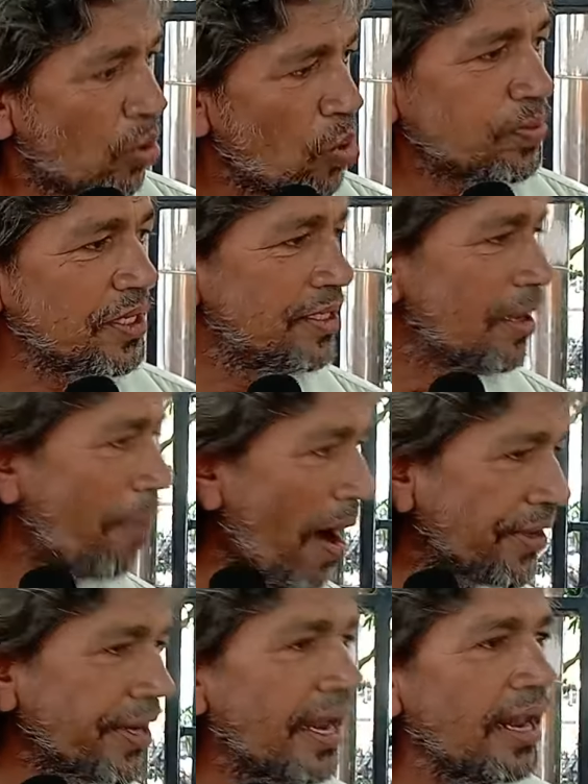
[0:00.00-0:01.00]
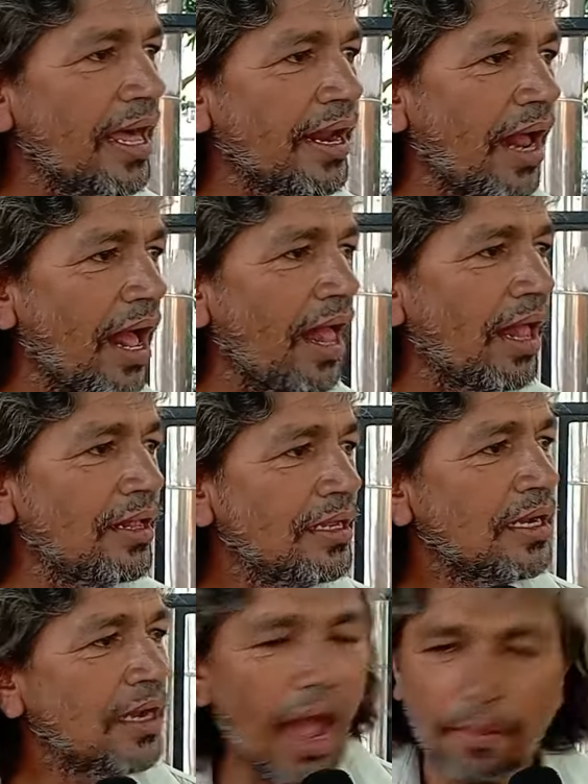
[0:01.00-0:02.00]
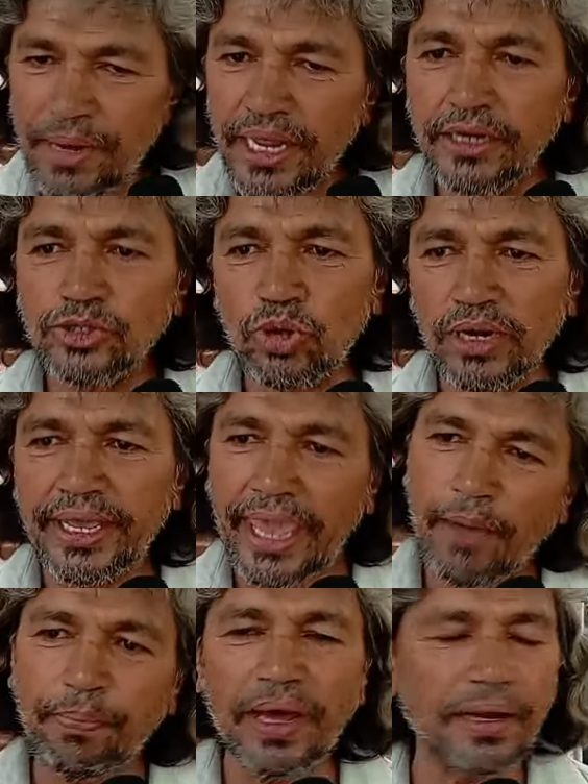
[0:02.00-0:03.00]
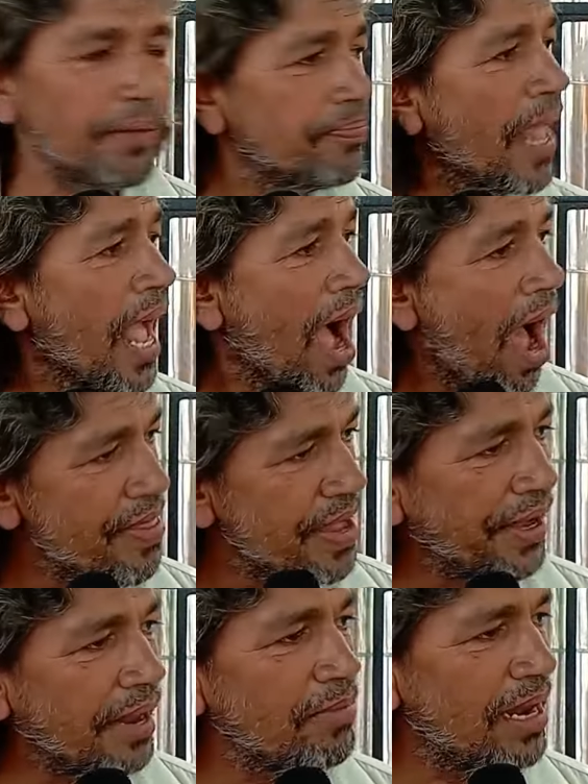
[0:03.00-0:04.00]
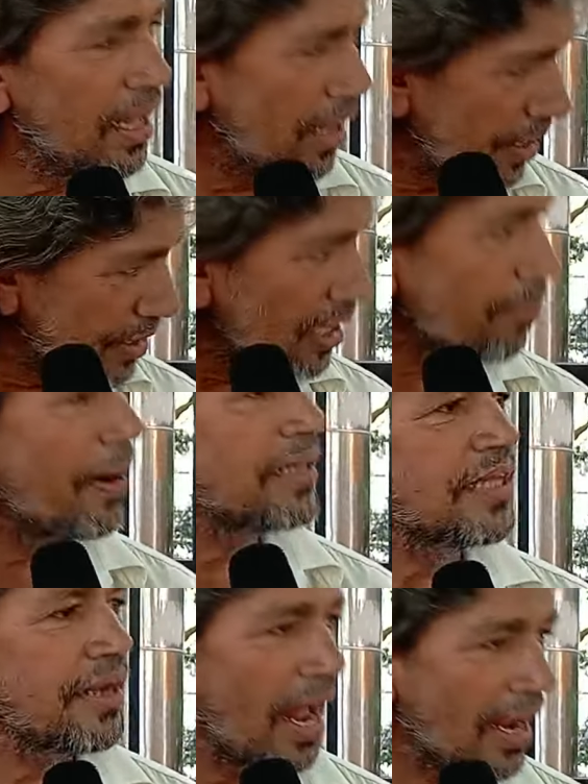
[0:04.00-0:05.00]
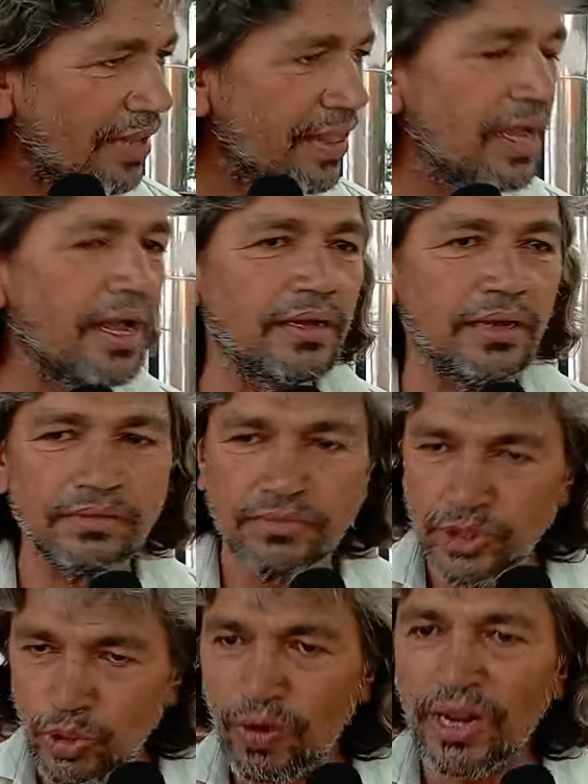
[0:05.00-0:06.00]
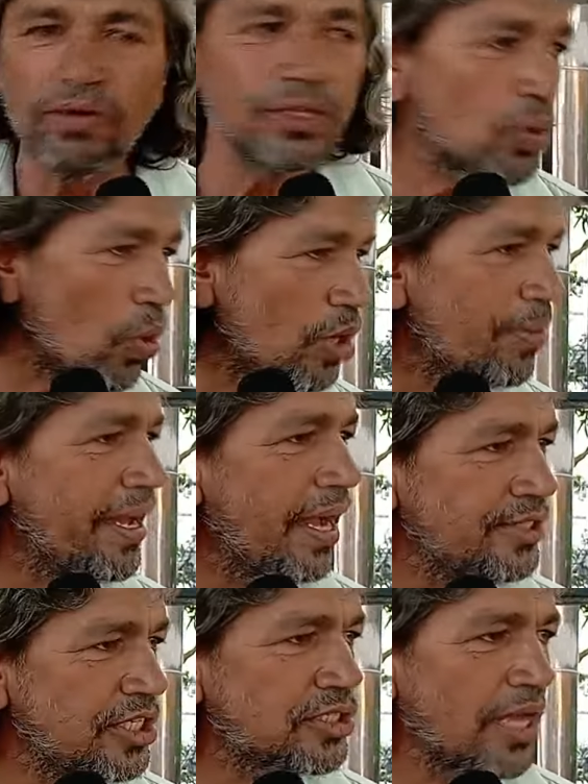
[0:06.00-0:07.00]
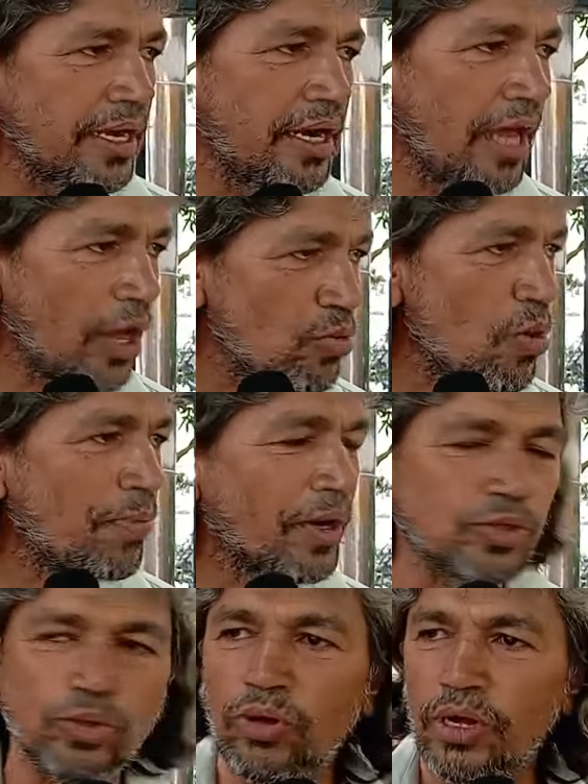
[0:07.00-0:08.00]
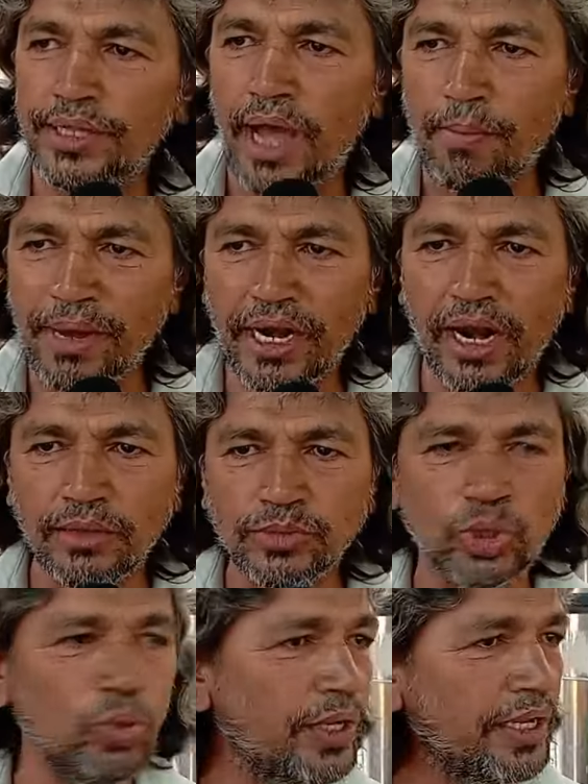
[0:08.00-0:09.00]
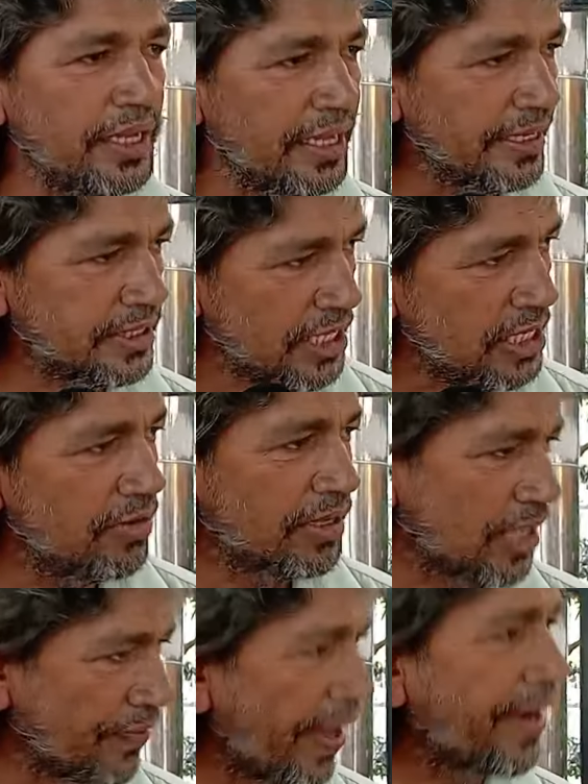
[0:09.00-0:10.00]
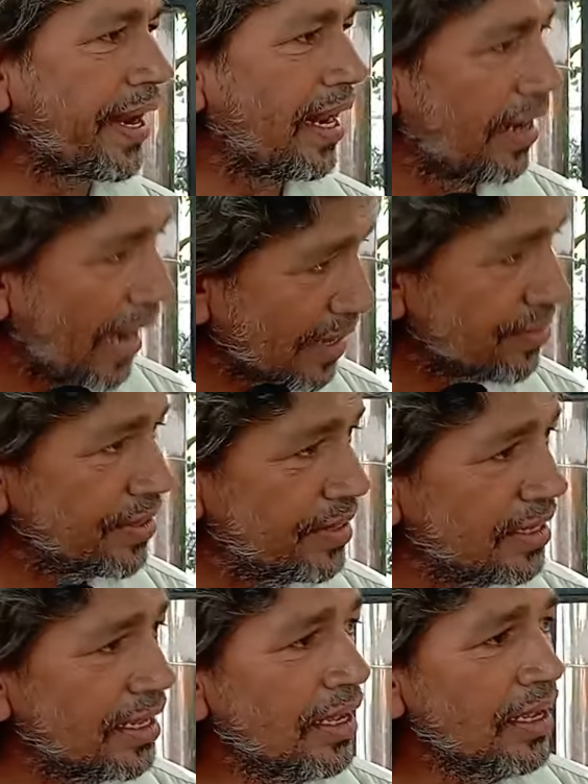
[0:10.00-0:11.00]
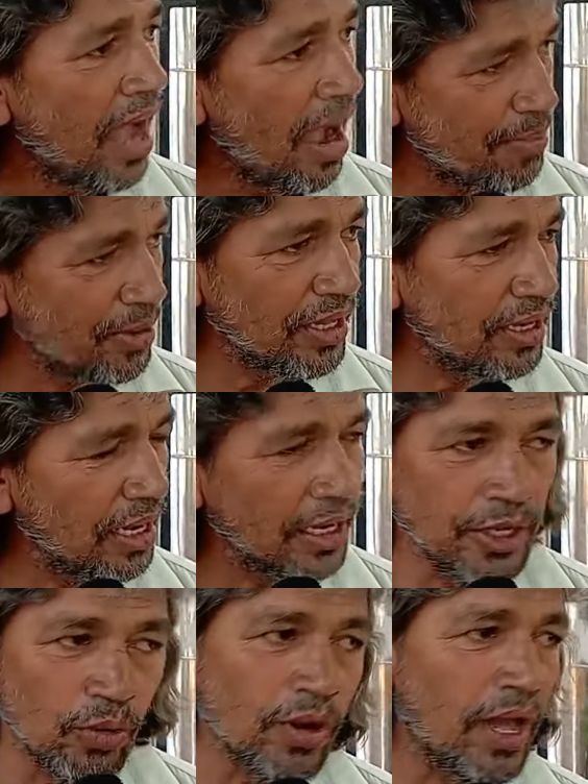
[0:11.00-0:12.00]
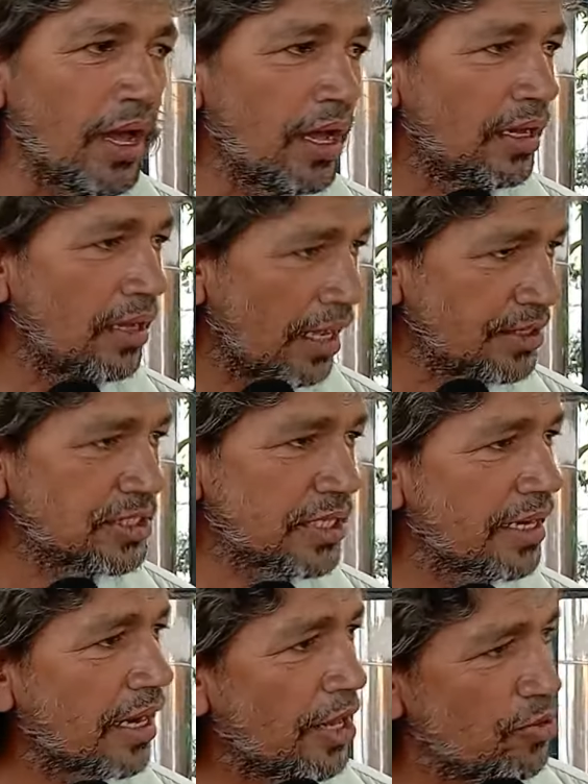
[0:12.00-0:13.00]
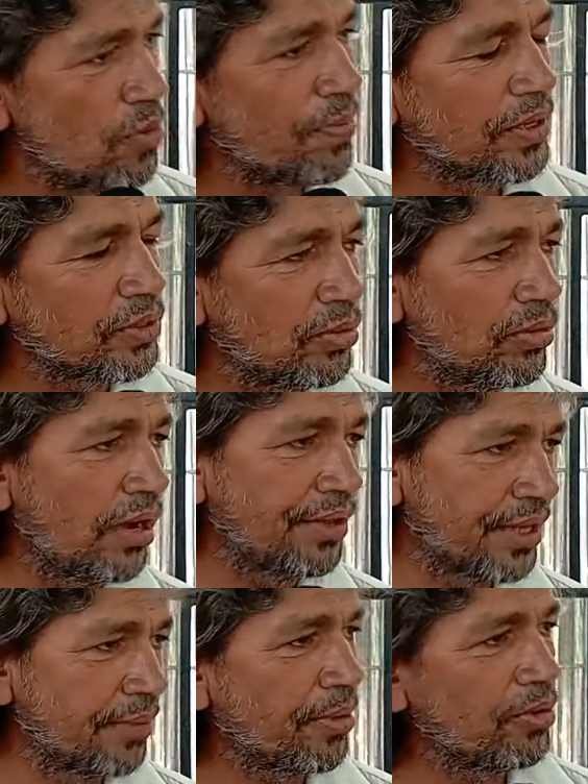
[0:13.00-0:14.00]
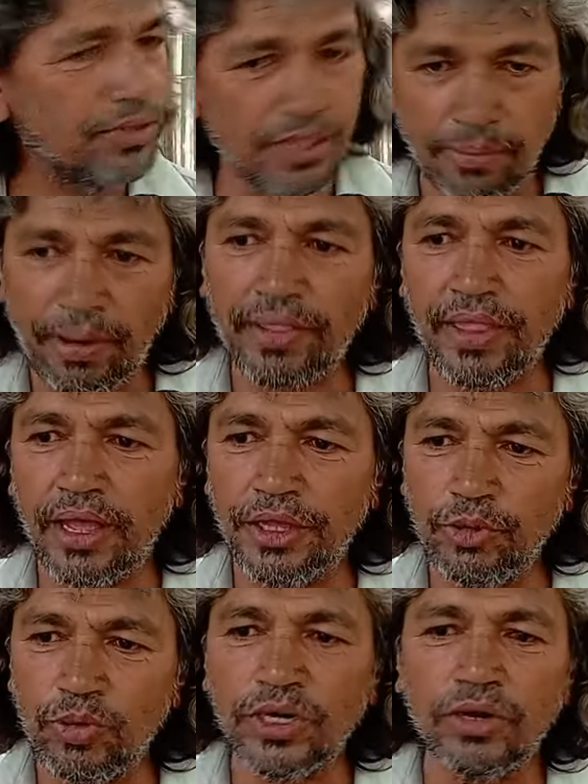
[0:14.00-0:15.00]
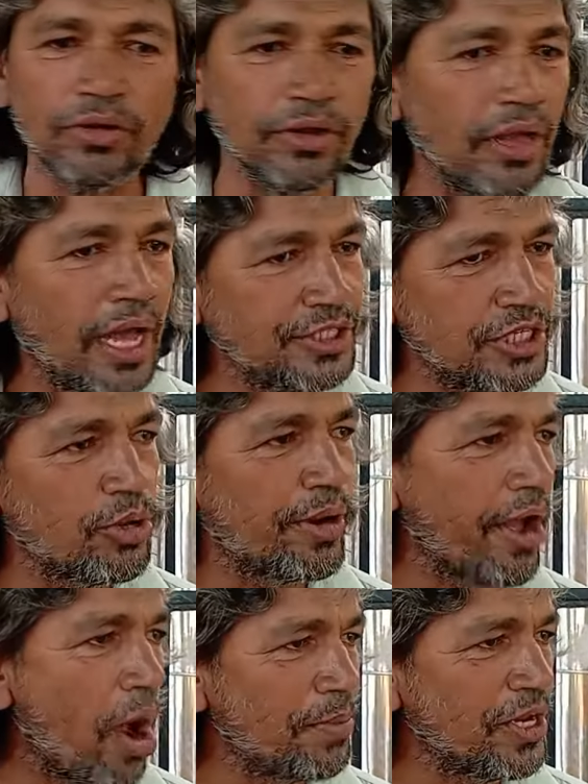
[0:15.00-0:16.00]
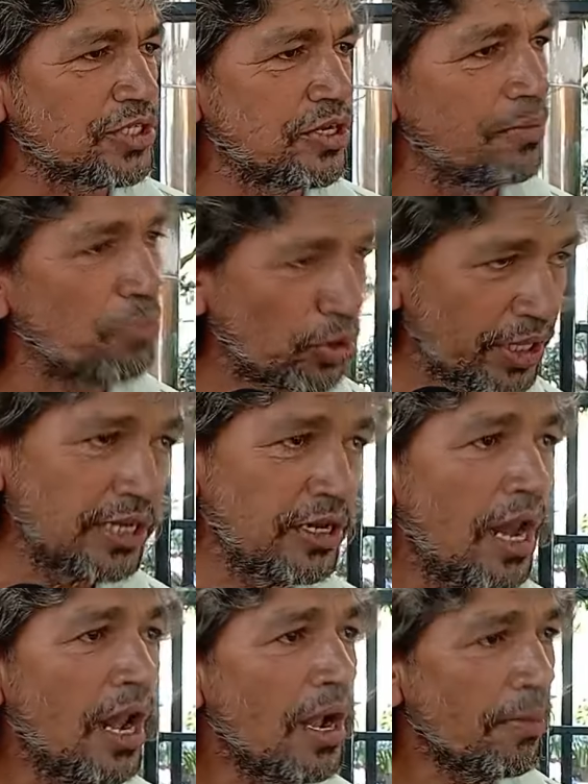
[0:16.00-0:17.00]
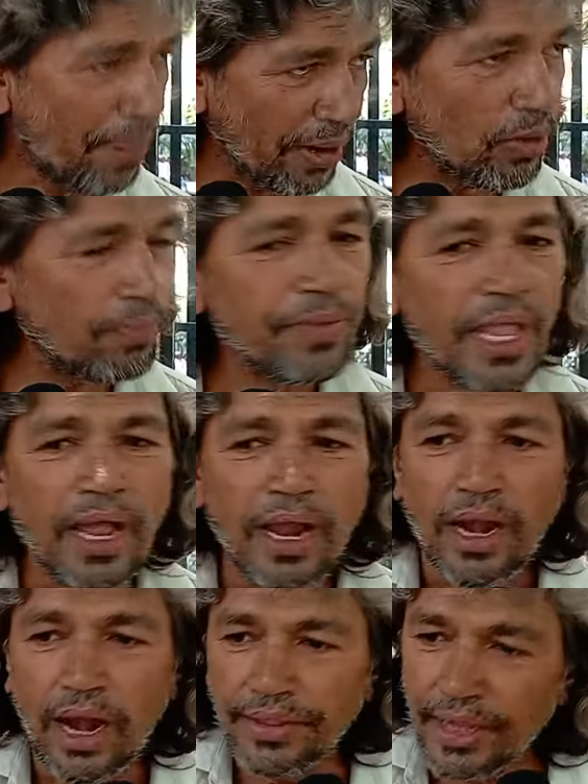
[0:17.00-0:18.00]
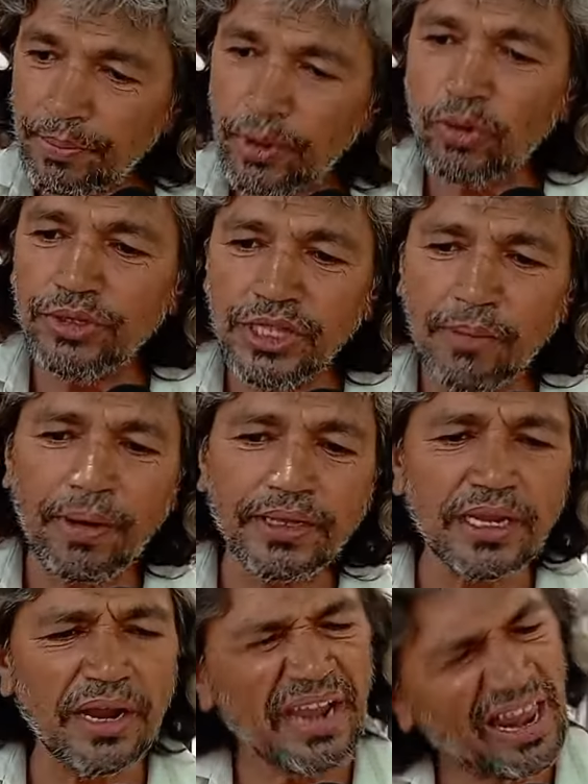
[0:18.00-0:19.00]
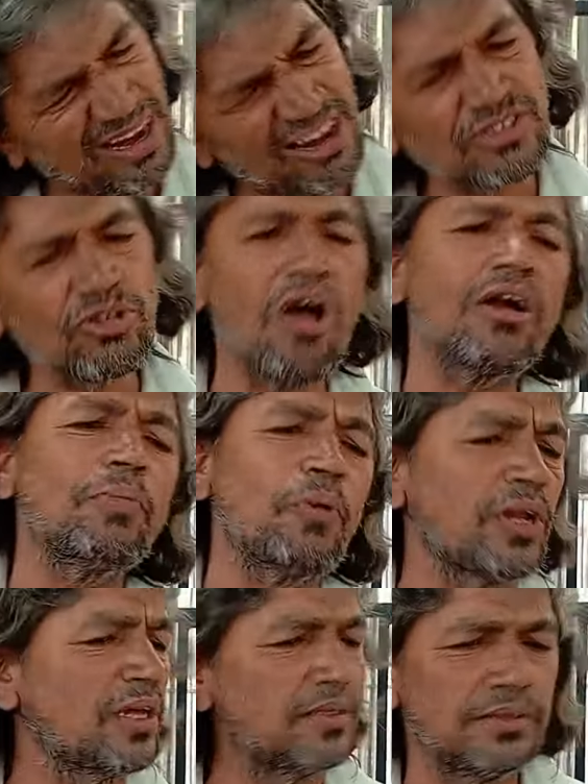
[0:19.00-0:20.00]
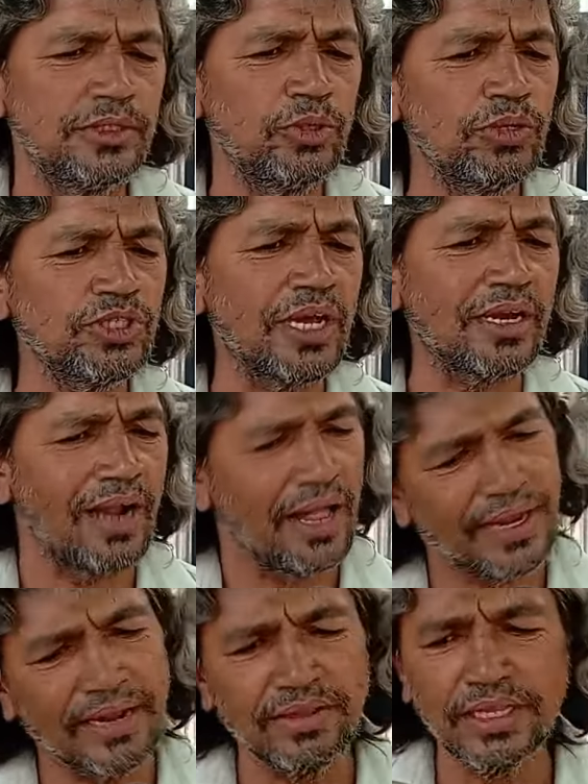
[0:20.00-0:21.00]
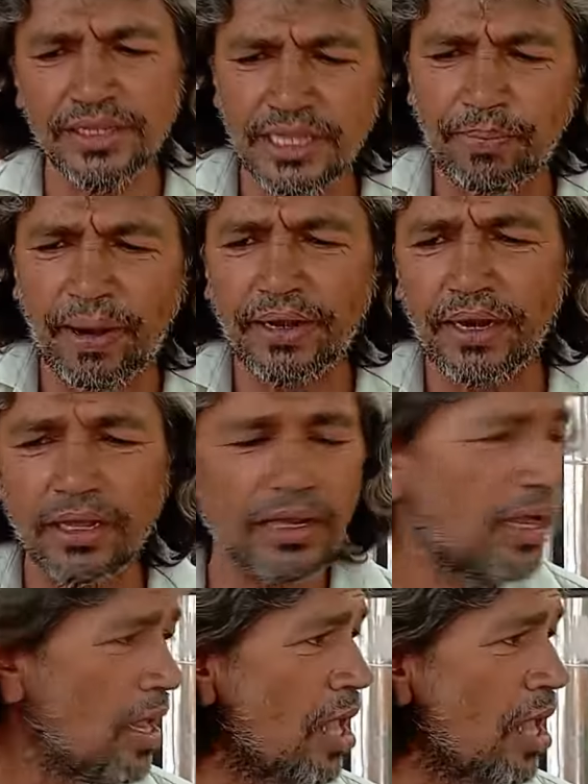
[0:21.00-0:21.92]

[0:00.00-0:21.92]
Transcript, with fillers: கூப்பிட்டு இந்த பாட்டு நல்லா இருக்கா அப்படின்னு சொல்லி கேட்பாரு அதே டைமில் இந்த படத்தை நாங்கள் தான் யோனை வந்து கொண்டு போய் அஜித் சார் கிட்ட அறிமுகப்படுத்தணும் அது அமர்கலம் ஷூட்டிங் இங்கே சீனிவாசா தேட்டரில் நடந்தது அப்போ தான் நாங்கள் யுவனை அஜித் சாருக்கு அறிமுகப்படுத்தணும் அதுக்கப்புறம் இந்த படம் தான் யுவனோடய அஜித்தோட காம்பினேஷன் முதல் படம் அதுக்கப்புறம் இந்த படத்தில் நல்ல சாங்கை போட்டார் யுவன் சார் அதில் வந்து இந்த பாட்டு